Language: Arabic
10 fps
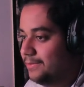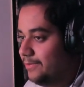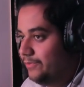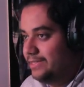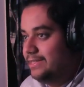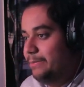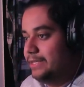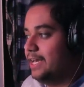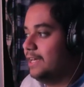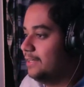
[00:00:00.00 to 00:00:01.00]
في السبع
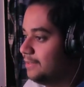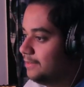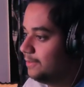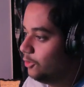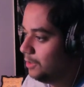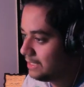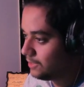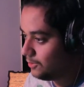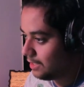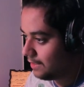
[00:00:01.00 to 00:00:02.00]
دقائق هو اللي ماسك
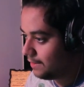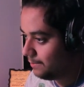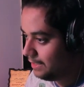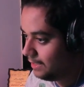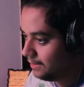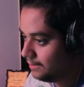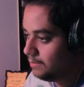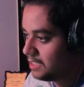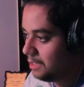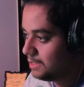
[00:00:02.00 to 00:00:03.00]
كوره اكثر من الهلال
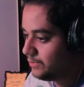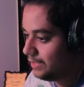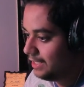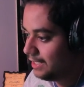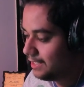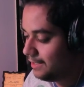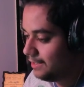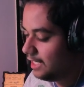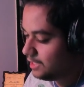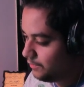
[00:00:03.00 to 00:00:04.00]
بس ما شفنا الهلال كذا
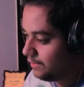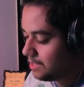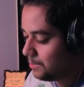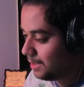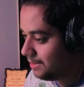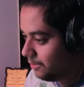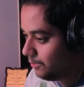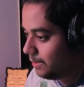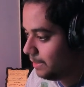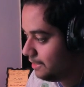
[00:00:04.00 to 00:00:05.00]
لا شفناه في سبهان
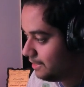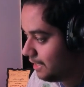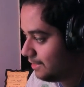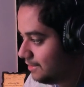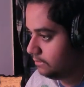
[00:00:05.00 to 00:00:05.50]
اول دقائق